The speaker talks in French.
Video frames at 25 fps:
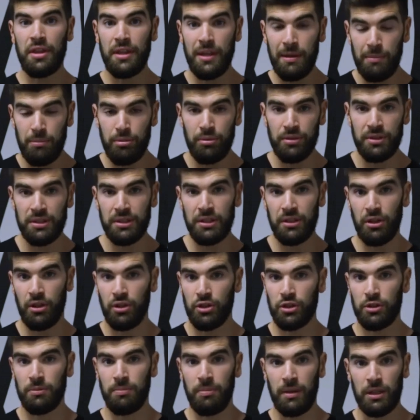début de
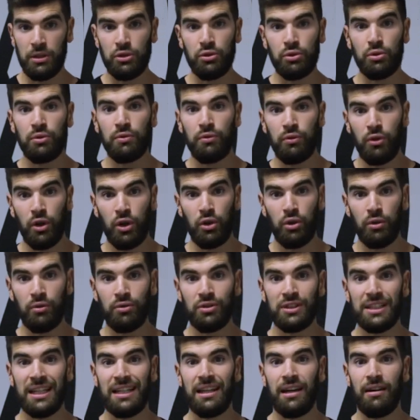séance parce qu'une fois que
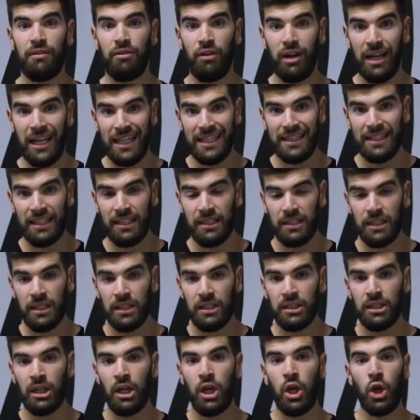vous allez avoir la
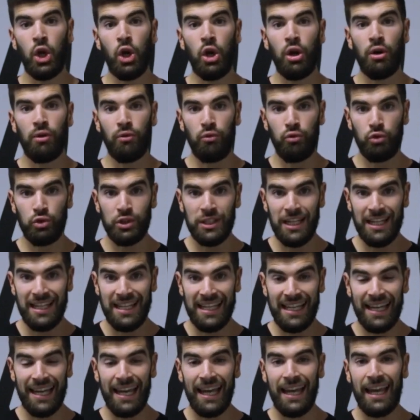technique, vous
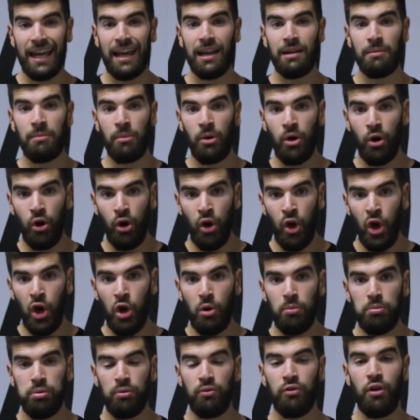allez réellement
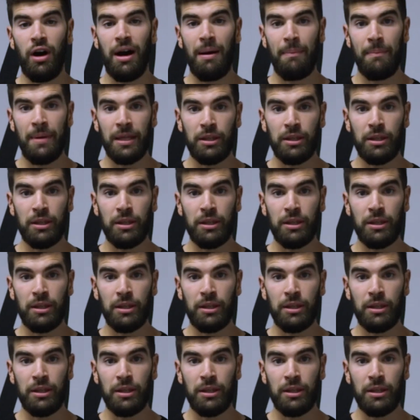pouvoir